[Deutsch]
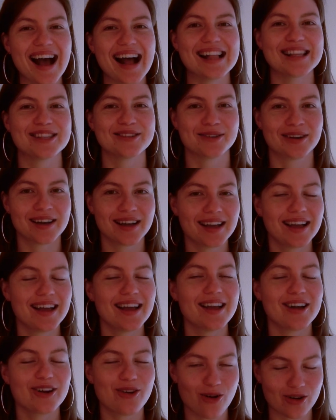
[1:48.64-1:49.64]
Also
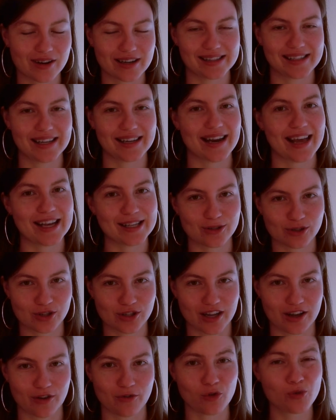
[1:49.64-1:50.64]
guckt, dass ihr einen
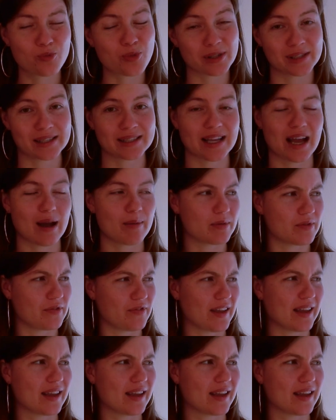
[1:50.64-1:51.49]
leistungsstarken Food Processor habt.